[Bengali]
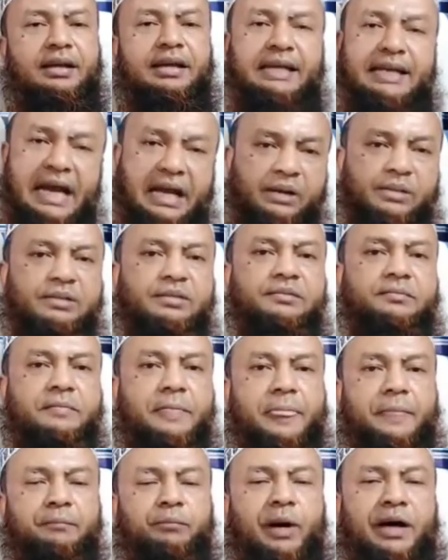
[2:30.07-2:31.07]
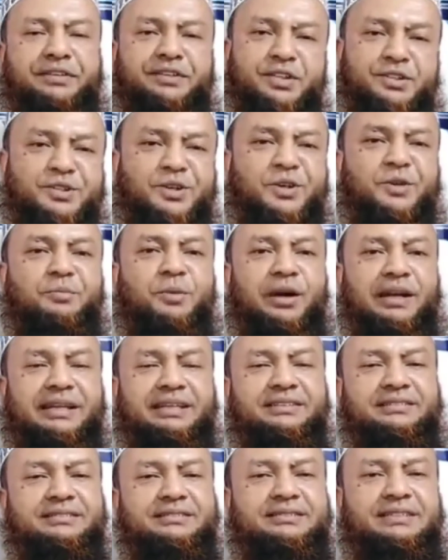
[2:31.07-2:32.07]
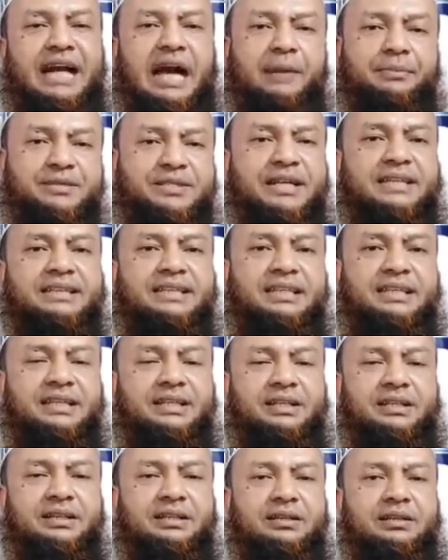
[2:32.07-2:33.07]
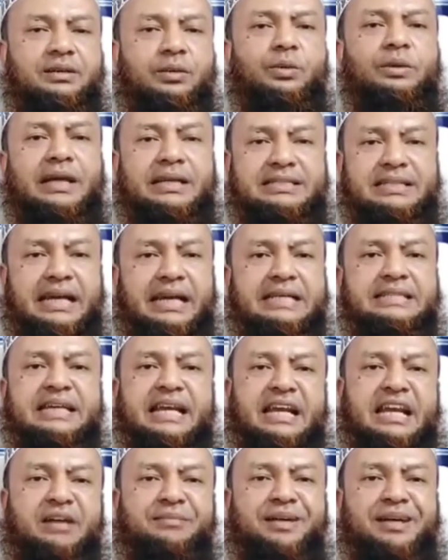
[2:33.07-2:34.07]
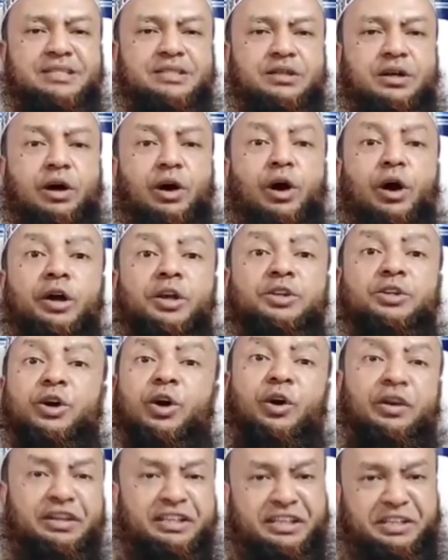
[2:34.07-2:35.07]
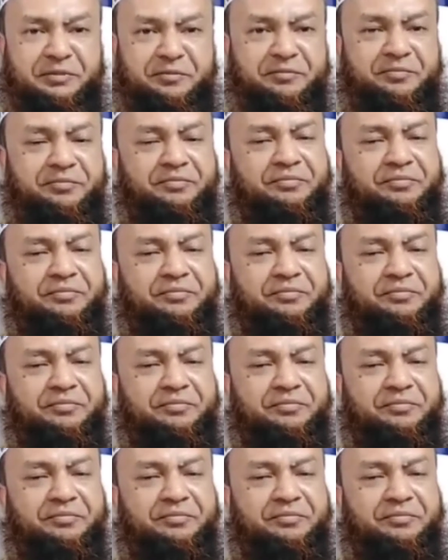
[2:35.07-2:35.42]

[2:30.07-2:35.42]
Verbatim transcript: এর কারণ মহাদ্দিসগণ বলেন যে হাফসাতে উনার জানাজার নামাজ হয়তো হয়নি